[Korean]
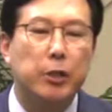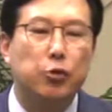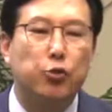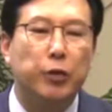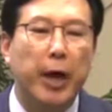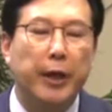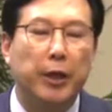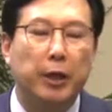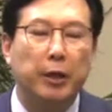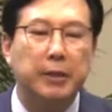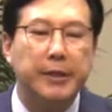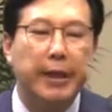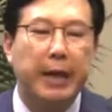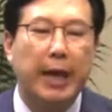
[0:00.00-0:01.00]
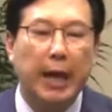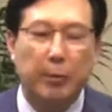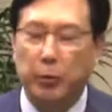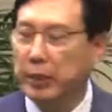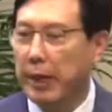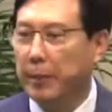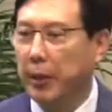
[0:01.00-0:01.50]
준하여 생각해
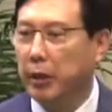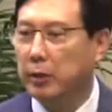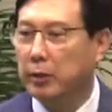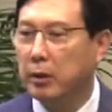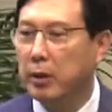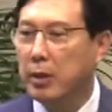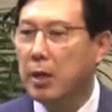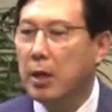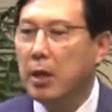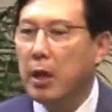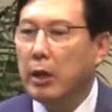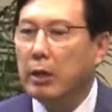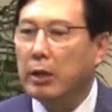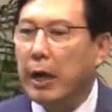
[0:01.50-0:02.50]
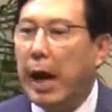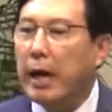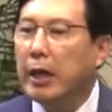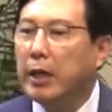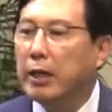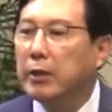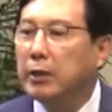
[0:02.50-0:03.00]
본다면
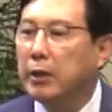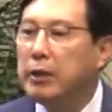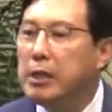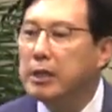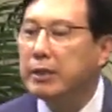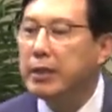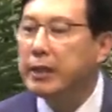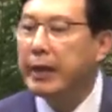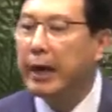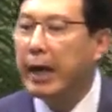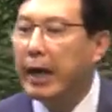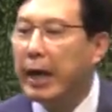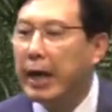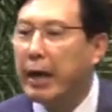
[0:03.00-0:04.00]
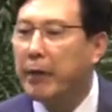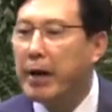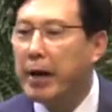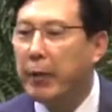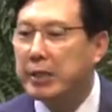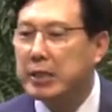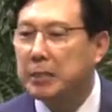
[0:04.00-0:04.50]
깡그리 틀리실 때가
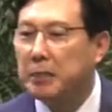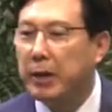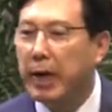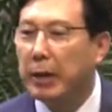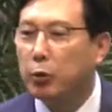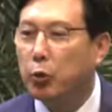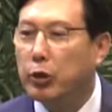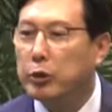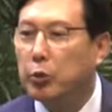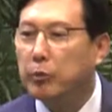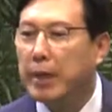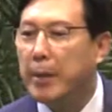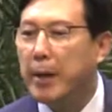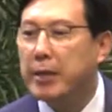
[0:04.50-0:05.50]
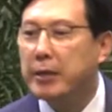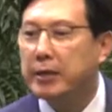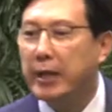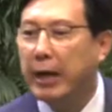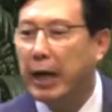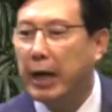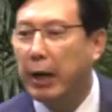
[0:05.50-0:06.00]
가까워야 왔습니까? 돈이 좀 남아있을
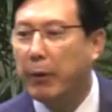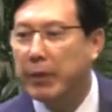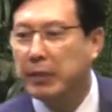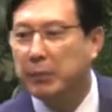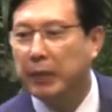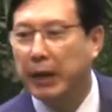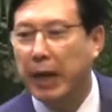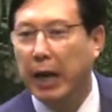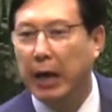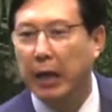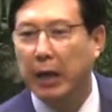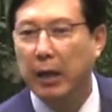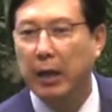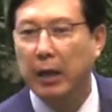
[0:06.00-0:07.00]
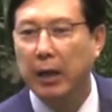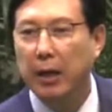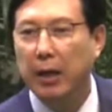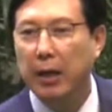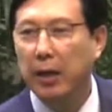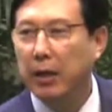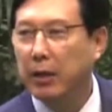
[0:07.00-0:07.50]
때 가까웠습니까?
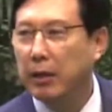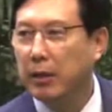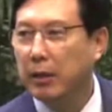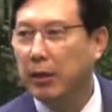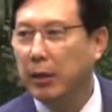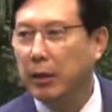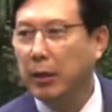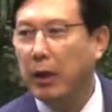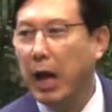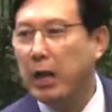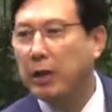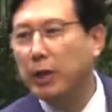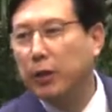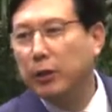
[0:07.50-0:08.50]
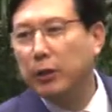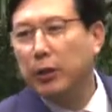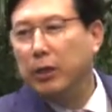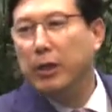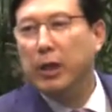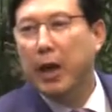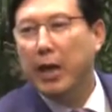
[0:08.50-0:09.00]
그 깡그리
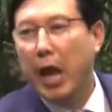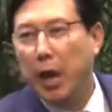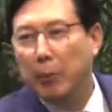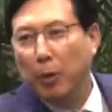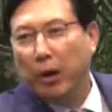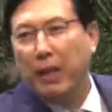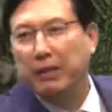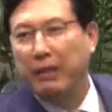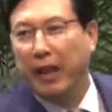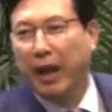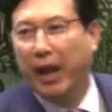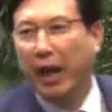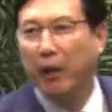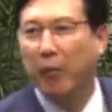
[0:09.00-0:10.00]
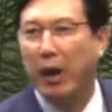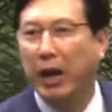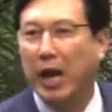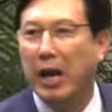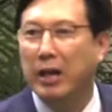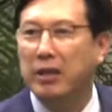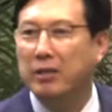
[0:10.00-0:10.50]
틀리야 행복한데 왜
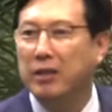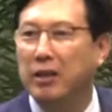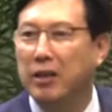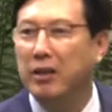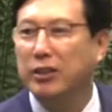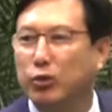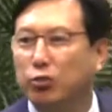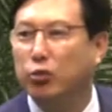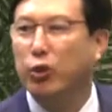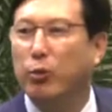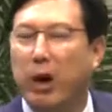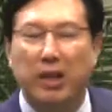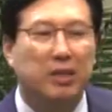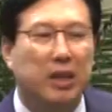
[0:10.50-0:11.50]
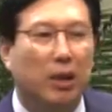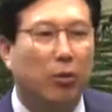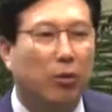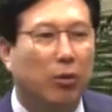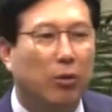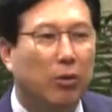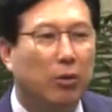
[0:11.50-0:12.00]
깡그리 틀리면
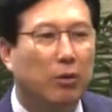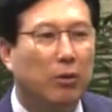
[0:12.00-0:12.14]
두려워하느냐고.